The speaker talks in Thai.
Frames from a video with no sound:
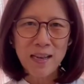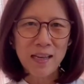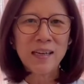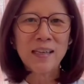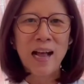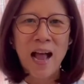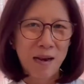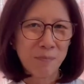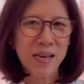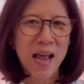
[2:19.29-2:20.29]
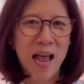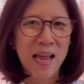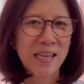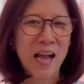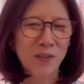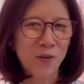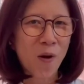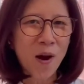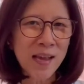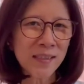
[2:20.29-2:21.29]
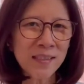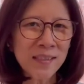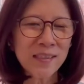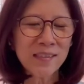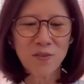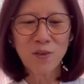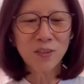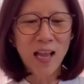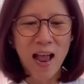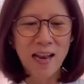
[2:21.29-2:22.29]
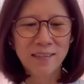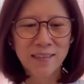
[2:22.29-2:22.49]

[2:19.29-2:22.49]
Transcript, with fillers: และก็ขาดไม่ได้อย่างน้อย อาทิตย์หนึ่งเราต้องทาน